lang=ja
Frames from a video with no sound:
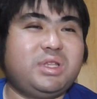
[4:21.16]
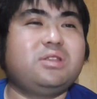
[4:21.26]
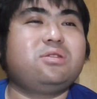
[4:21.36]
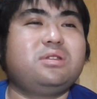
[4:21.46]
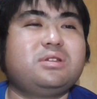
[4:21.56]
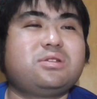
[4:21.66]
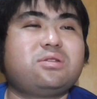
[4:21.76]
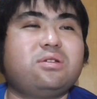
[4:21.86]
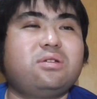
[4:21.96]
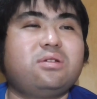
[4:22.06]
まあなん、
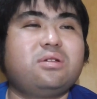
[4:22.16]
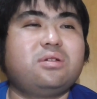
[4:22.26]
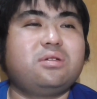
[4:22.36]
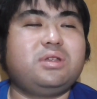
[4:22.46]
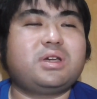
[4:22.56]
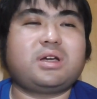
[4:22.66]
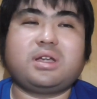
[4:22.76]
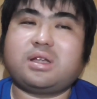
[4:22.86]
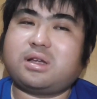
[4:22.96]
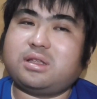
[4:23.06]
ちょっと、2
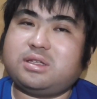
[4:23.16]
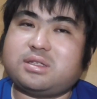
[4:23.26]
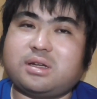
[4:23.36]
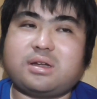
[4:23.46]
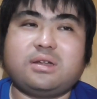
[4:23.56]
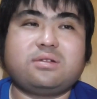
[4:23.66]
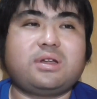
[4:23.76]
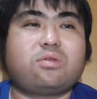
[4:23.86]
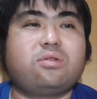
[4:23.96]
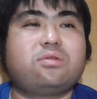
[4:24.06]
回、2、3回ぐ
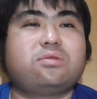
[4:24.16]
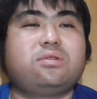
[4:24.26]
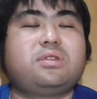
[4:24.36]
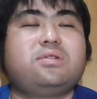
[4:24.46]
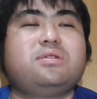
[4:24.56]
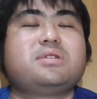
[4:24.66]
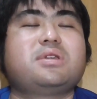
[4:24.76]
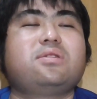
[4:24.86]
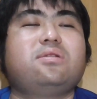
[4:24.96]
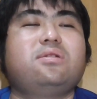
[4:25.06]
らいこういうこと言ってるんです
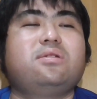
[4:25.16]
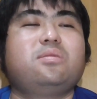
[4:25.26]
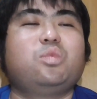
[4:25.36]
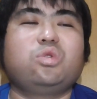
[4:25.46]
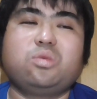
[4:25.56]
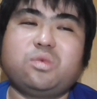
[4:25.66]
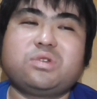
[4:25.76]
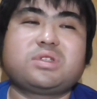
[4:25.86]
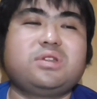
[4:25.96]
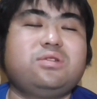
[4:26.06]
けど、物も
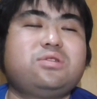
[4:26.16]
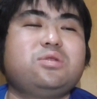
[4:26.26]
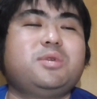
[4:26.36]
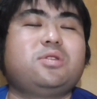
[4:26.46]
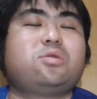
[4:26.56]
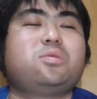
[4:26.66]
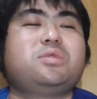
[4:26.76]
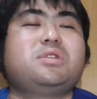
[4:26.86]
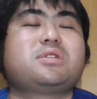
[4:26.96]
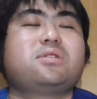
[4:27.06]
好き YouTuber だと思
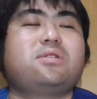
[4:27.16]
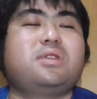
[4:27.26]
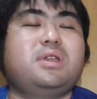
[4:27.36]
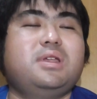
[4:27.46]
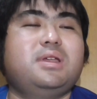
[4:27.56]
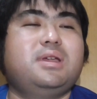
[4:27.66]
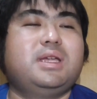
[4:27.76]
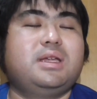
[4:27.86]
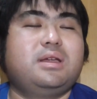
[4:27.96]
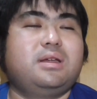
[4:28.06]
うんですけどね。
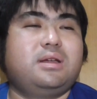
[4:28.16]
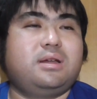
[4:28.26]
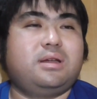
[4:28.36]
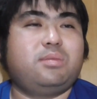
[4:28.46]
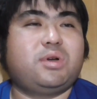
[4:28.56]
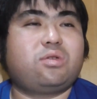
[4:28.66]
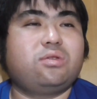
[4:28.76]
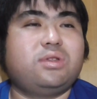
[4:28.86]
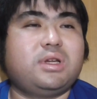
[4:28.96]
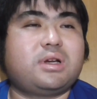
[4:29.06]
はい、まあ、
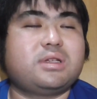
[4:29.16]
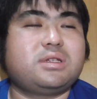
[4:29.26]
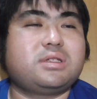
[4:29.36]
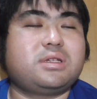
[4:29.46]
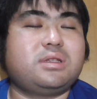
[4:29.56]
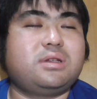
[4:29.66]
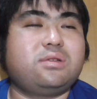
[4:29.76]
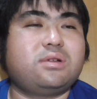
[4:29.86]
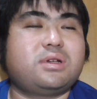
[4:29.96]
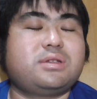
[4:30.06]
このね、和也
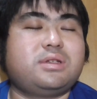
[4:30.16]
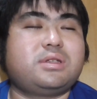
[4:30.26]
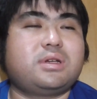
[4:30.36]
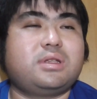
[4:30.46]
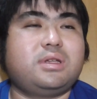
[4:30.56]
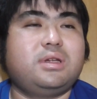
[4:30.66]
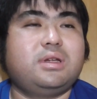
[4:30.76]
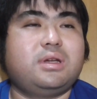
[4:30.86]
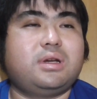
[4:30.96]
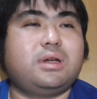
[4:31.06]
チャンネルの和也さんがね、
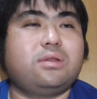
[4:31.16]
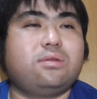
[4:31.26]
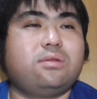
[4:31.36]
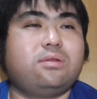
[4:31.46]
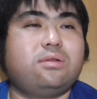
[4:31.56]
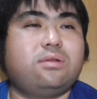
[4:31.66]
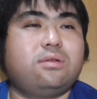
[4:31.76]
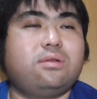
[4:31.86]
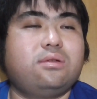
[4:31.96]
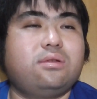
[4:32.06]
あ
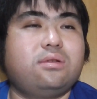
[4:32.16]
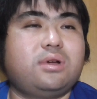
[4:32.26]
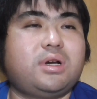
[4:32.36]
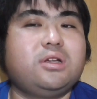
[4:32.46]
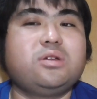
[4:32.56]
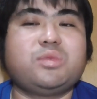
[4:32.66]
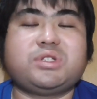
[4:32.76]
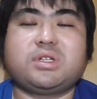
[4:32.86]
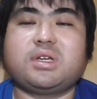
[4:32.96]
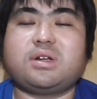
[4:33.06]
のー、
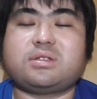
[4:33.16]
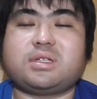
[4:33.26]
しげや原